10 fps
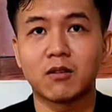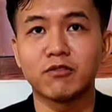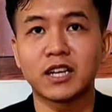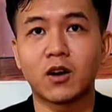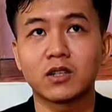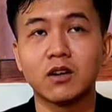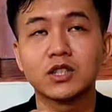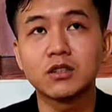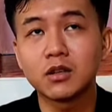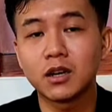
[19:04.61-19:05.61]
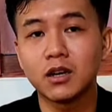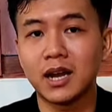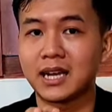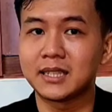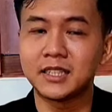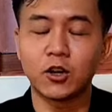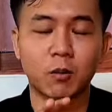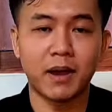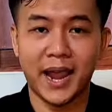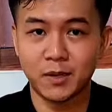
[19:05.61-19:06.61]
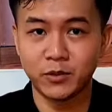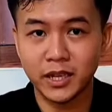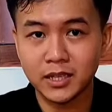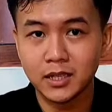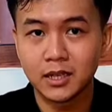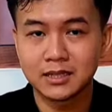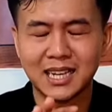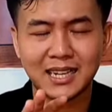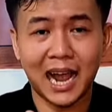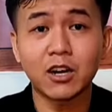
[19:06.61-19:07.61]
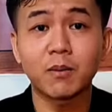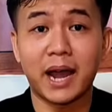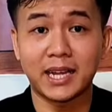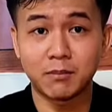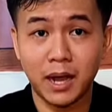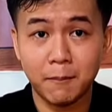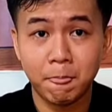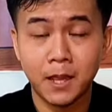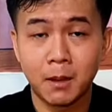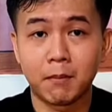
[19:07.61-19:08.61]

là không phải còn như hồi xưa nữa ăn những đồ độc hại không quý vị tất cả độc hại không à